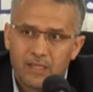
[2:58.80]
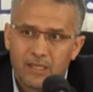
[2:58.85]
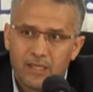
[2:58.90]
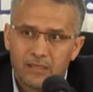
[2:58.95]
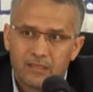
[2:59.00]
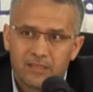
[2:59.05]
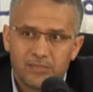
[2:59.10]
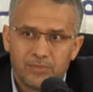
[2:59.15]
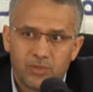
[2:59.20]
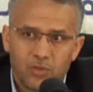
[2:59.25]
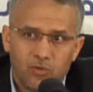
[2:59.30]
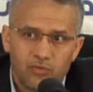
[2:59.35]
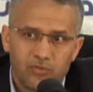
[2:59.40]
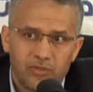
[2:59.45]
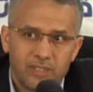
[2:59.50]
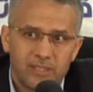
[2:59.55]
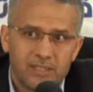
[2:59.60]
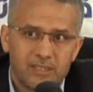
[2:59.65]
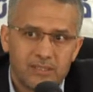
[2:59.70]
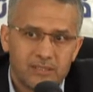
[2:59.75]
التي تبدأ
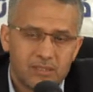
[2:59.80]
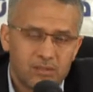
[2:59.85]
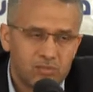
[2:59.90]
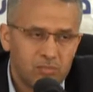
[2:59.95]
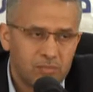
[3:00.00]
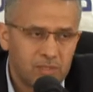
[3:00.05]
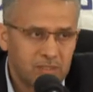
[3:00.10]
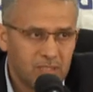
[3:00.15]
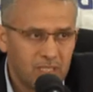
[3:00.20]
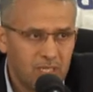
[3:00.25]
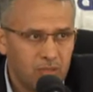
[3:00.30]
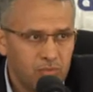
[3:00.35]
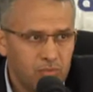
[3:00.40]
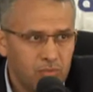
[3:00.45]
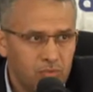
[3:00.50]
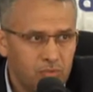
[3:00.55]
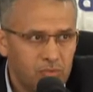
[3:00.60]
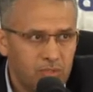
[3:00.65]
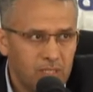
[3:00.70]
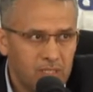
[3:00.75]
فردية ثم
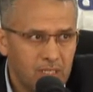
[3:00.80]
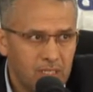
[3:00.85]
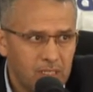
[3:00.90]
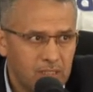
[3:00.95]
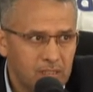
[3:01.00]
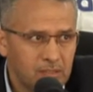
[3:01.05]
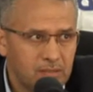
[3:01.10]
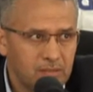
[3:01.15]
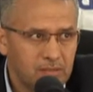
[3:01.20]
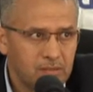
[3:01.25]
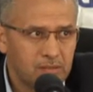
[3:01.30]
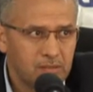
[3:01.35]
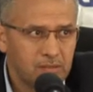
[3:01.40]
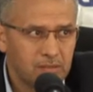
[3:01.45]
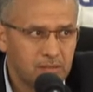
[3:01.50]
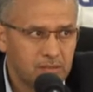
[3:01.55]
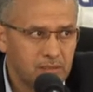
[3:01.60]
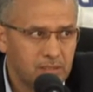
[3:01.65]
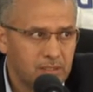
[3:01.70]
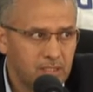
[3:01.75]
تتحول إلى
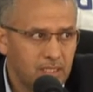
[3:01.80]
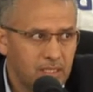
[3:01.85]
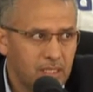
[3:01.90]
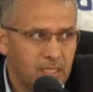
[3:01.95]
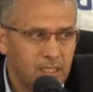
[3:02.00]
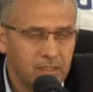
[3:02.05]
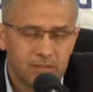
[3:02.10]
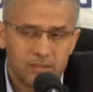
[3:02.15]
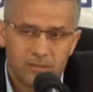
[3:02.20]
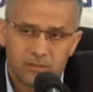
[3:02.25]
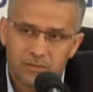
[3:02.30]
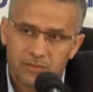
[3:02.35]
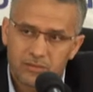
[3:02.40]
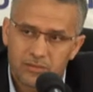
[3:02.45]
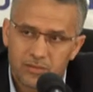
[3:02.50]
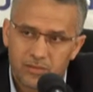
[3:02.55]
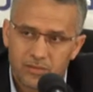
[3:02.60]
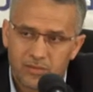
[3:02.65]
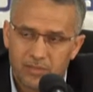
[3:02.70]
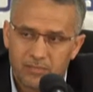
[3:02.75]
تيارات
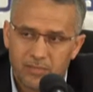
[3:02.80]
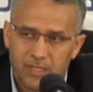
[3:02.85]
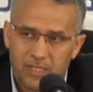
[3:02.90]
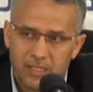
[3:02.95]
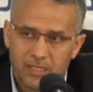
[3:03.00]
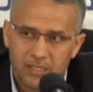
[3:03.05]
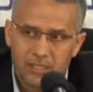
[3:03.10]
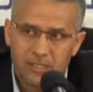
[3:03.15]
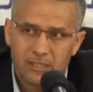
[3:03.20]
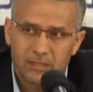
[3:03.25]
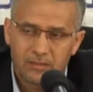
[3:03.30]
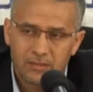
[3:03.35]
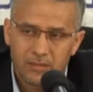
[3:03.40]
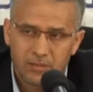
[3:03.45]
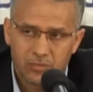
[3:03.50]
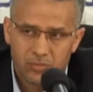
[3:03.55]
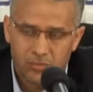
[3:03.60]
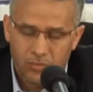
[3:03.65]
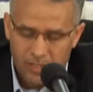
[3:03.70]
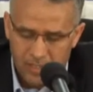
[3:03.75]
اجتماعية
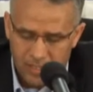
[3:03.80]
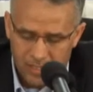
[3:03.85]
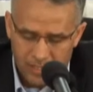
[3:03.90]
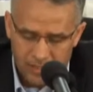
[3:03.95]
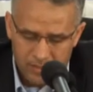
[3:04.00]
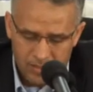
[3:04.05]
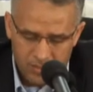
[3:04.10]
يكون لها